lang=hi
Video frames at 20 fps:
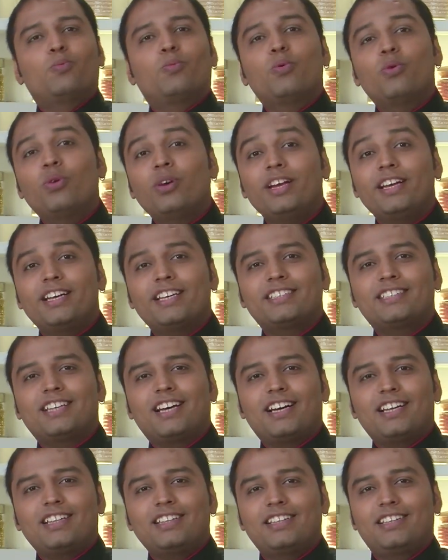पूड़ी के
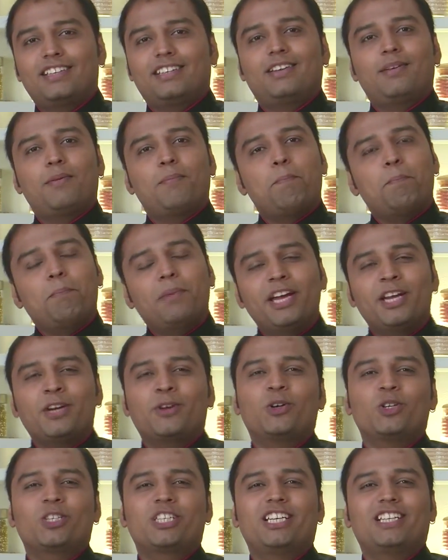साथ मेन
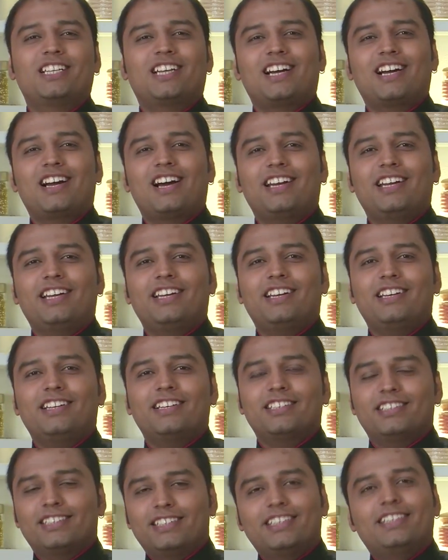कोर्स की तरह खाने के
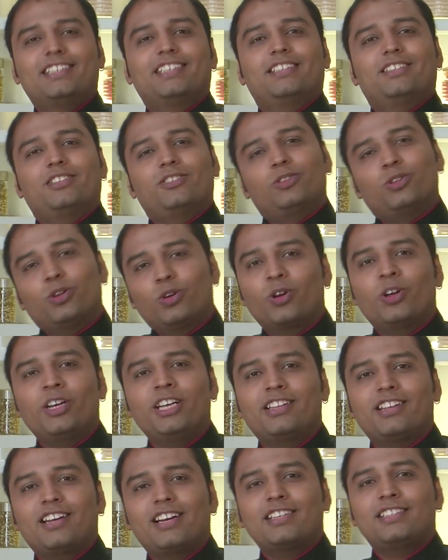लिए दोनों
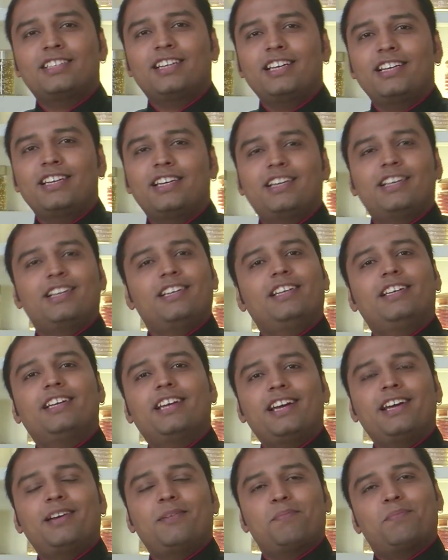ही तरह से
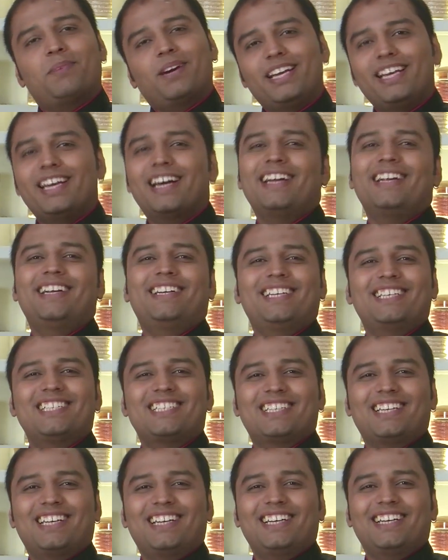ये बढ़िया ही
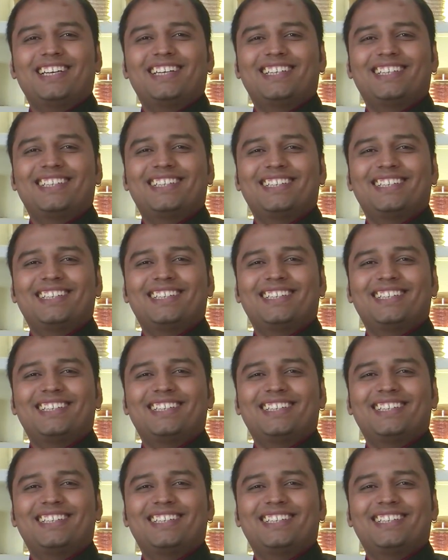टेस्ट करेगा